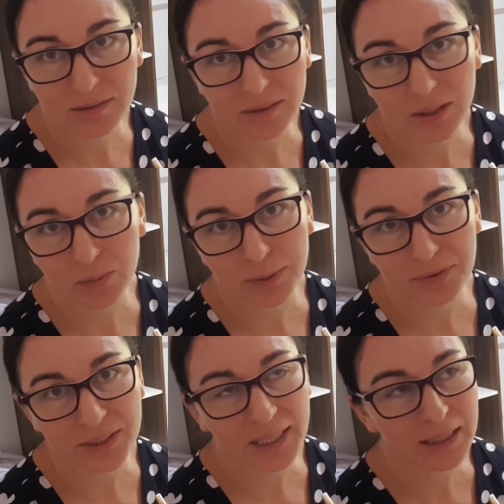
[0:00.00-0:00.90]
não para
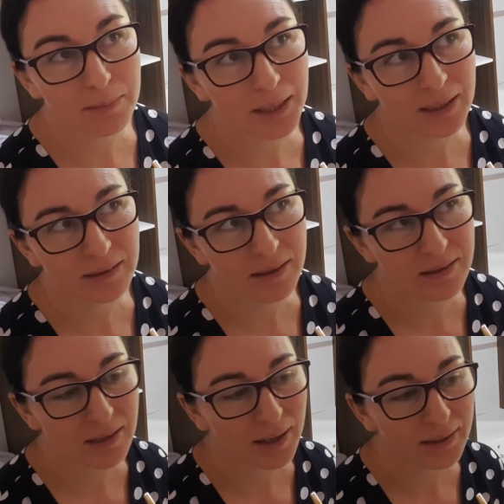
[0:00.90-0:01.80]
ficar na barra da
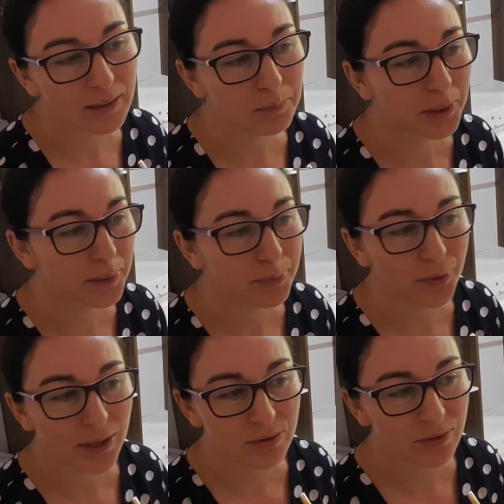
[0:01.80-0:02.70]
saia da mãe pro
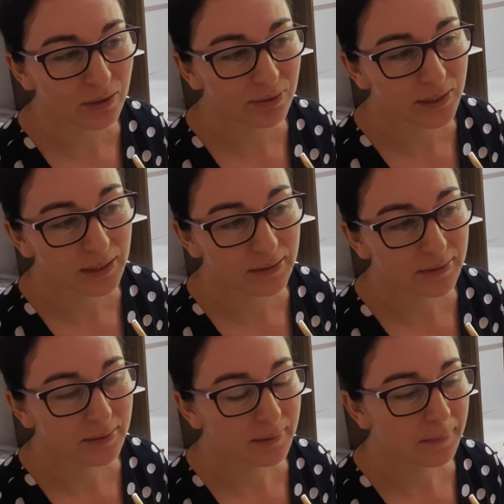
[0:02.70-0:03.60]
resto da vida,
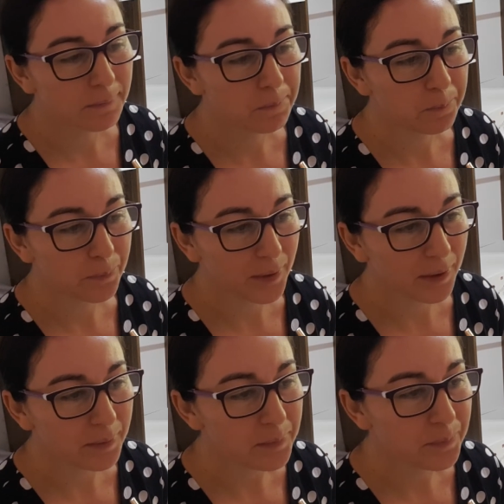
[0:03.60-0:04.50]

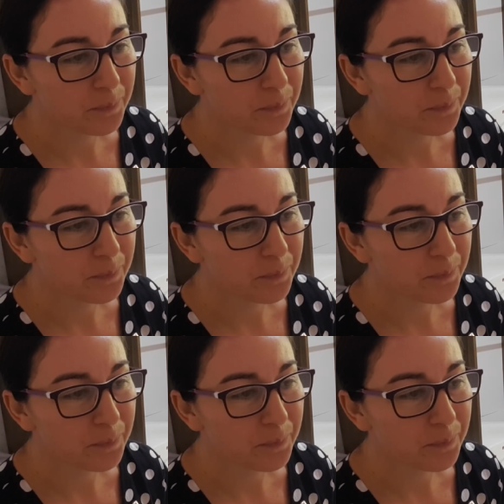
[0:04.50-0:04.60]
né?